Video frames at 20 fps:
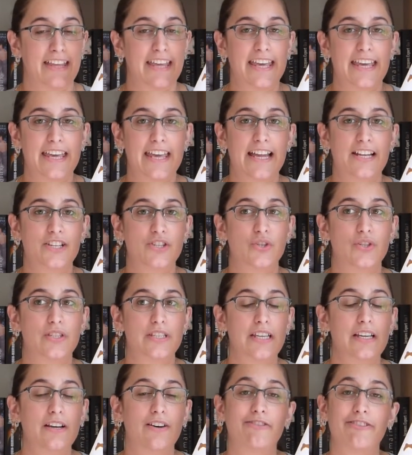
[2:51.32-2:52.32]
Et elle se
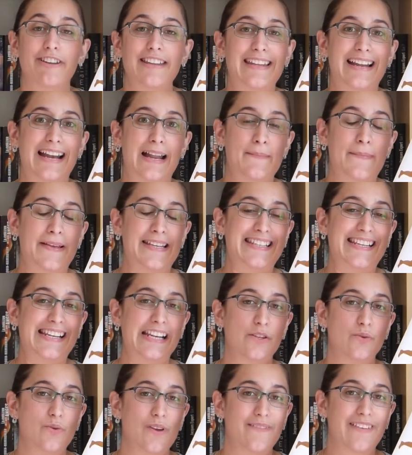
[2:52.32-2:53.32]
dit qu'en fait elle a passé
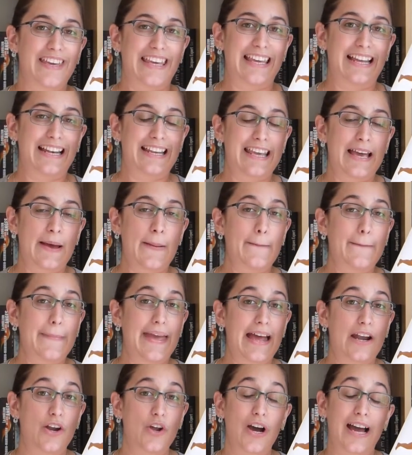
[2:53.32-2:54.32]
la nuit avec quelqu'un,
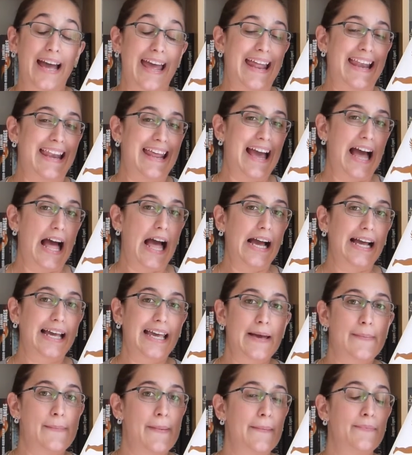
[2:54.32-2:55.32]
mais alors elle est
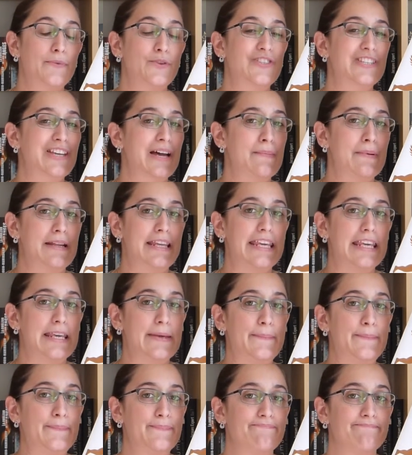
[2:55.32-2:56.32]
incapable de se rappeler
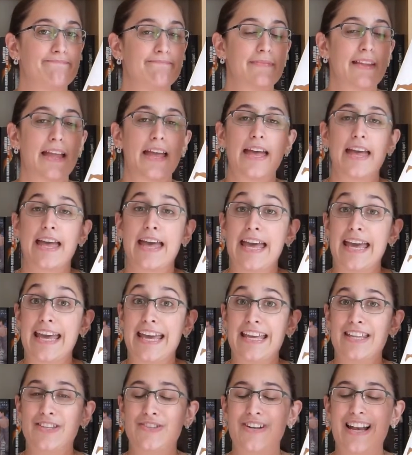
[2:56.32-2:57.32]
qui.
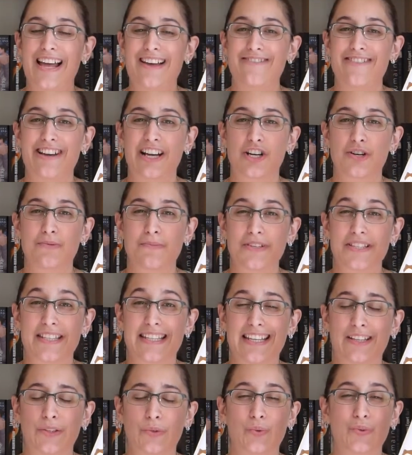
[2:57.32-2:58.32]
Et de là va
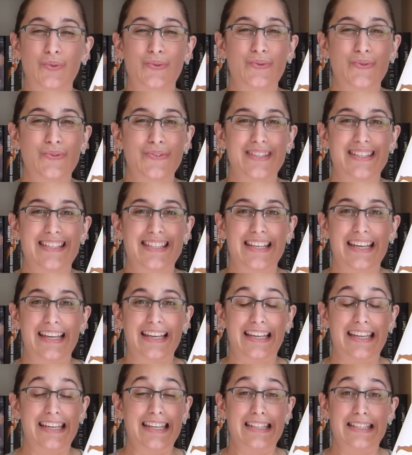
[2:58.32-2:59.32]
commencer toute une
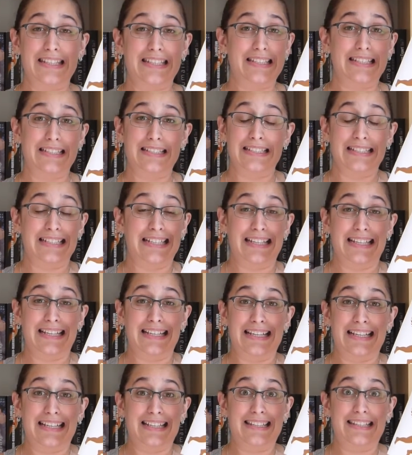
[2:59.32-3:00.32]
série
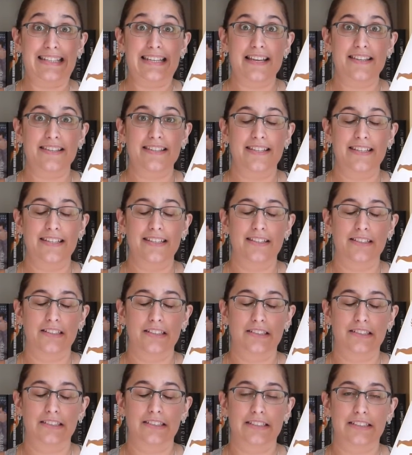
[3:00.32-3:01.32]

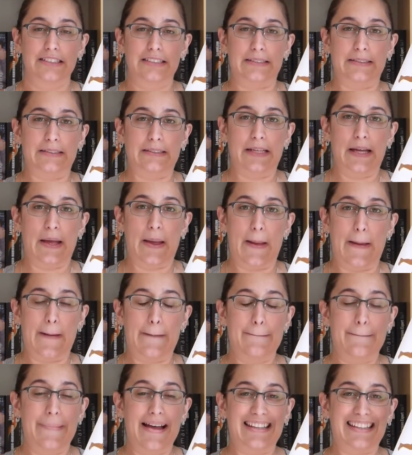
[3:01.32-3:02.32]
d'incidents euh,
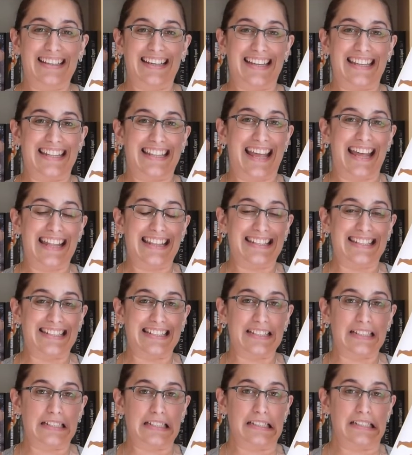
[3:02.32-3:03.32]
pas très nets
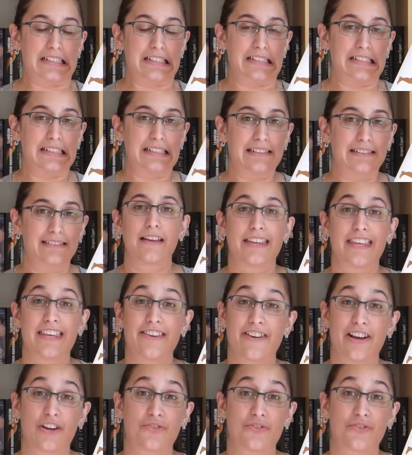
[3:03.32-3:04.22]
qui va